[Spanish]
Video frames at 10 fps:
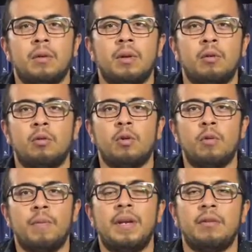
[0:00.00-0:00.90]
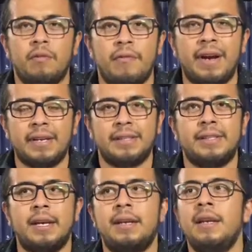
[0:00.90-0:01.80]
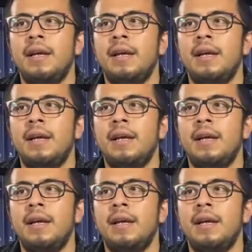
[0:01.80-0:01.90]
El doctor Víctor Frankenstein